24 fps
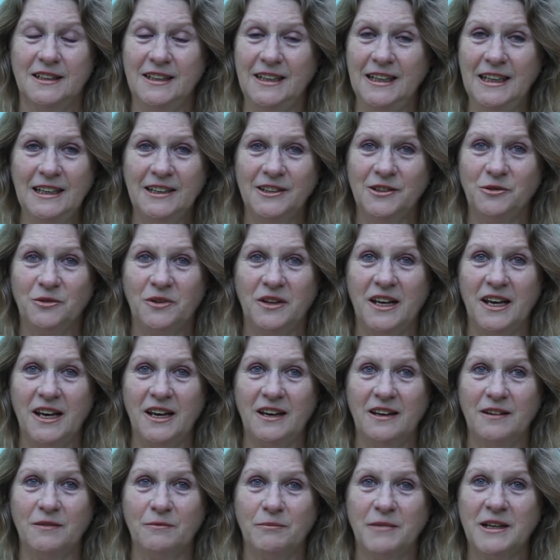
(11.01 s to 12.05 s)
Ela não
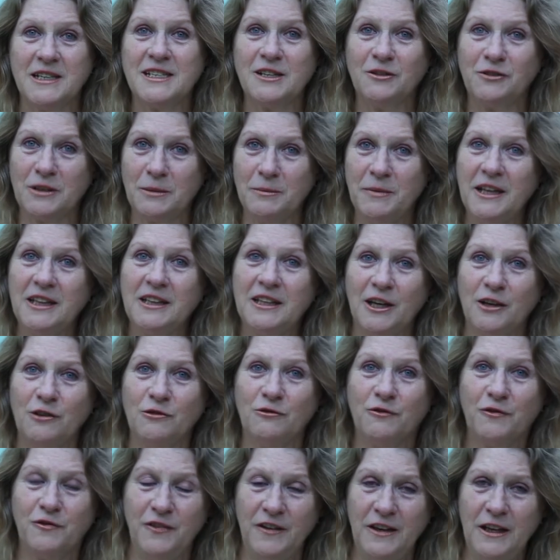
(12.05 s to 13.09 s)
quer. Mas eu também
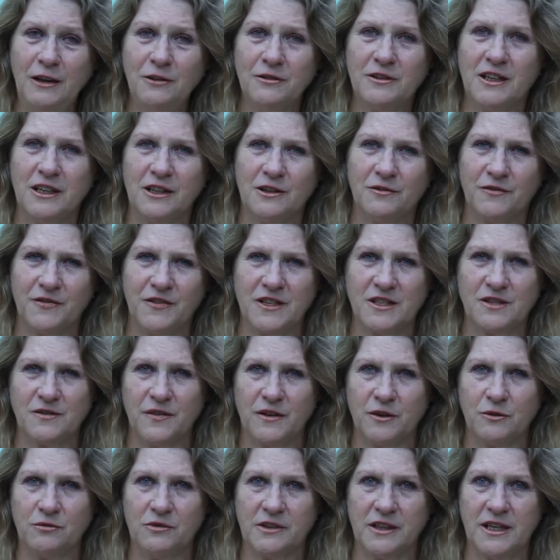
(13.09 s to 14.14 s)
tenho um filho que não fez
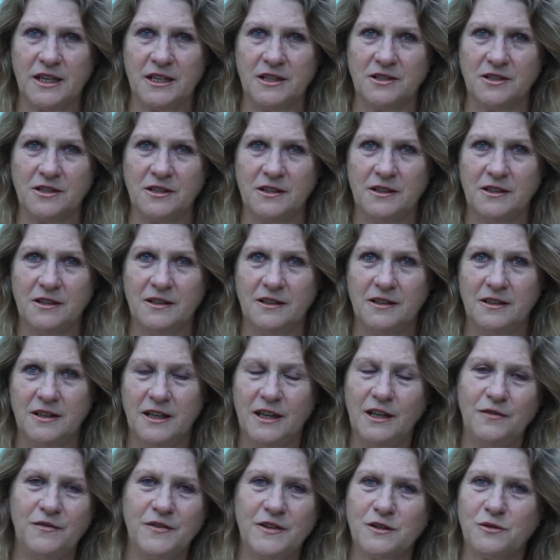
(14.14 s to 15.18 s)
faculdade.
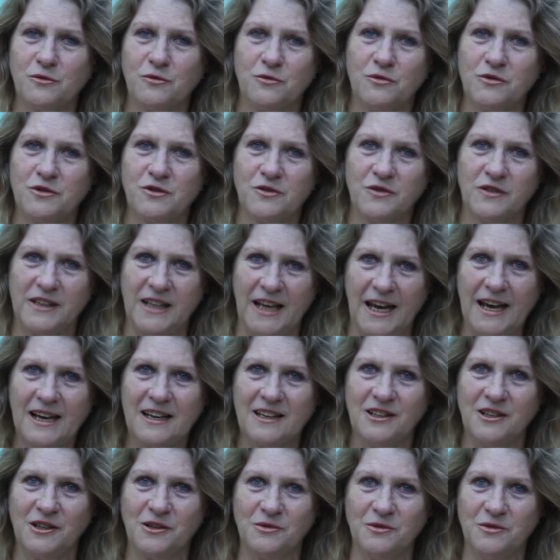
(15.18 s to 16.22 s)
Ele fez um curso
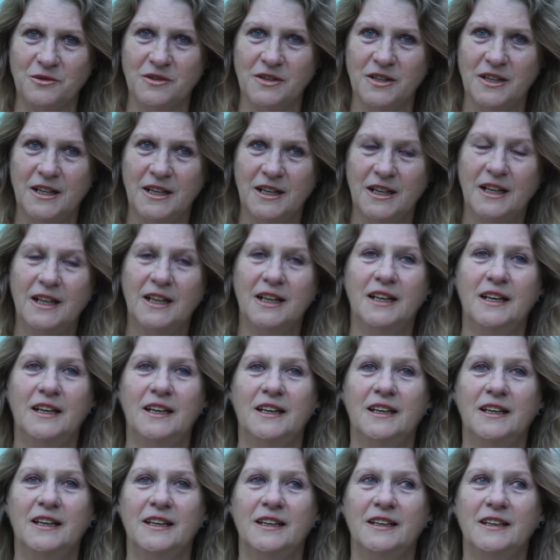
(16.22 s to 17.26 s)
técnico.
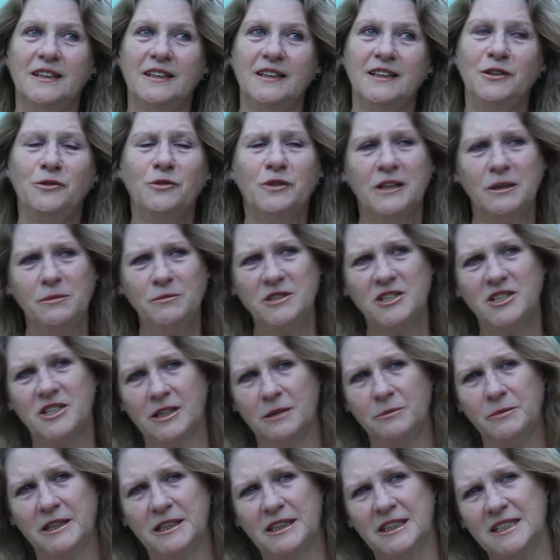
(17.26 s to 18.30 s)
E o que me
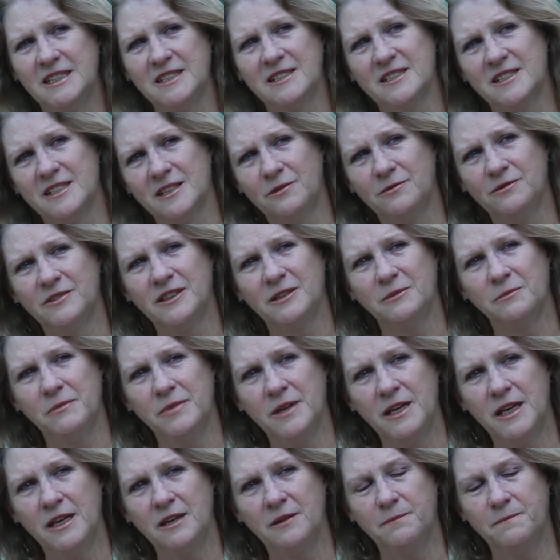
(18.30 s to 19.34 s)
chama a atenção
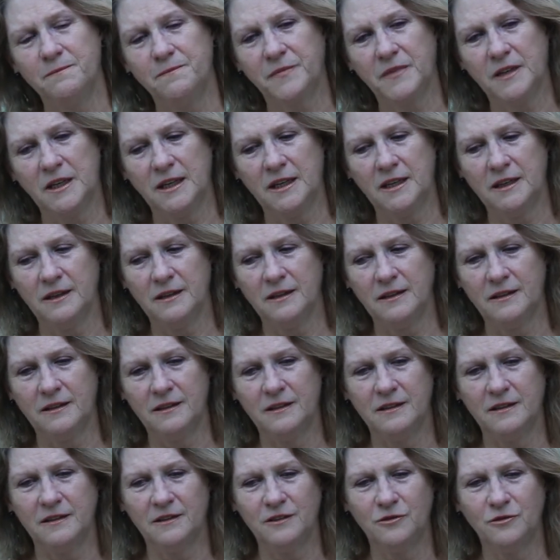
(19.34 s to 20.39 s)
também, é,
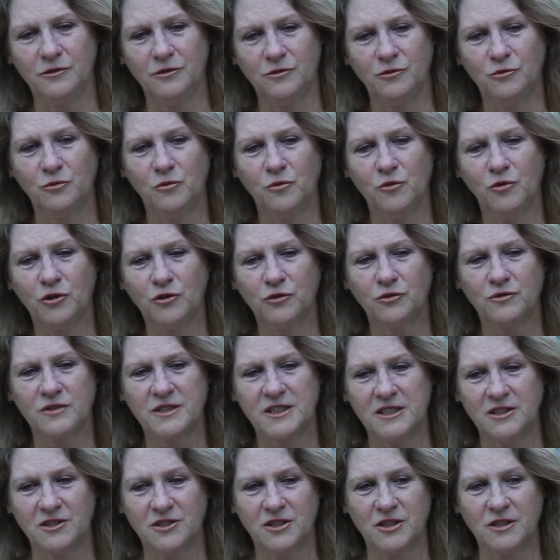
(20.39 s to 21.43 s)
é num outro
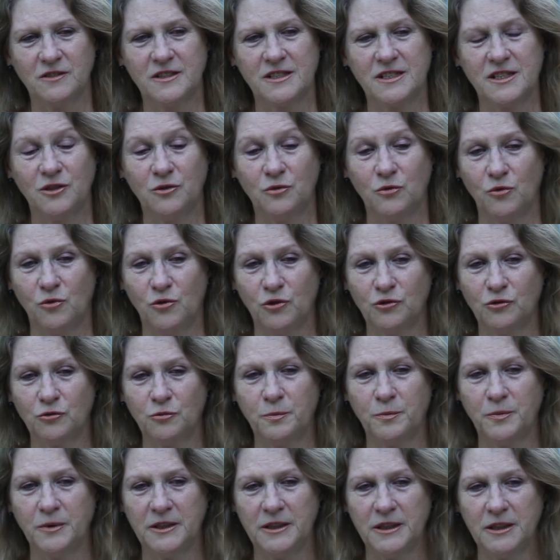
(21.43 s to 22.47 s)
sentido, assim, num outro
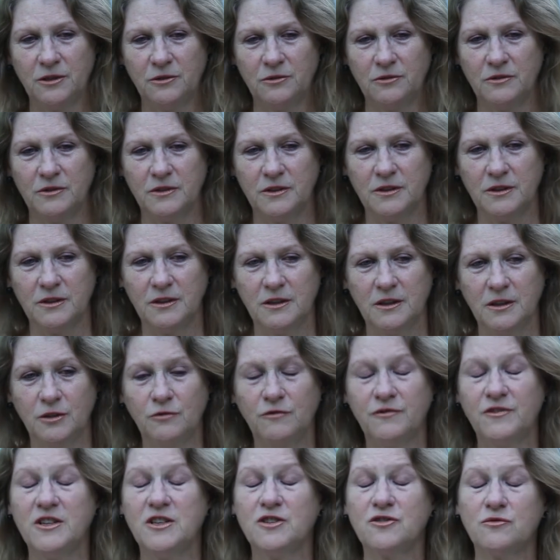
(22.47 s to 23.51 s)
plano,
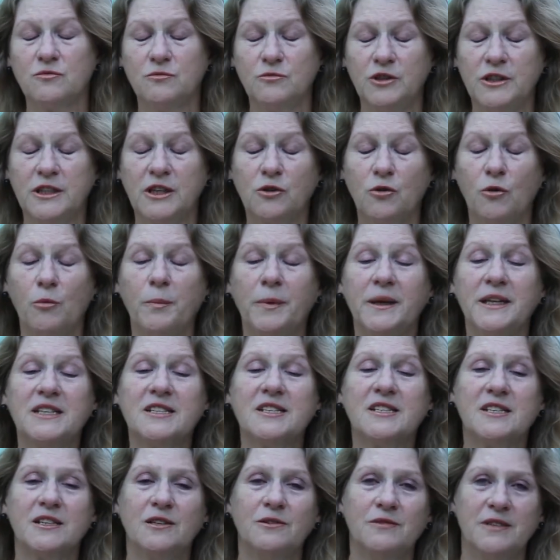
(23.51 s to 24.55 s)
eu vejo muita
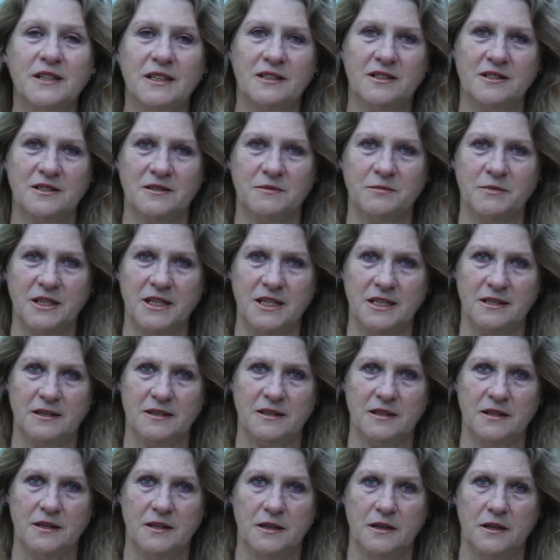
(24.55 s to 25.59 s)
competição entre as
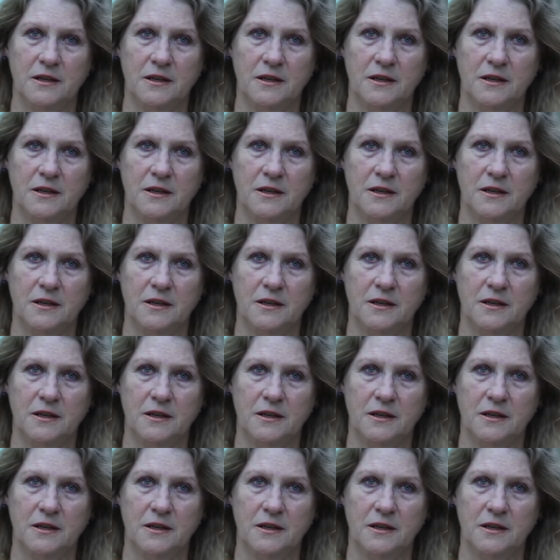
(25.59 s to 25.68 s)
mães.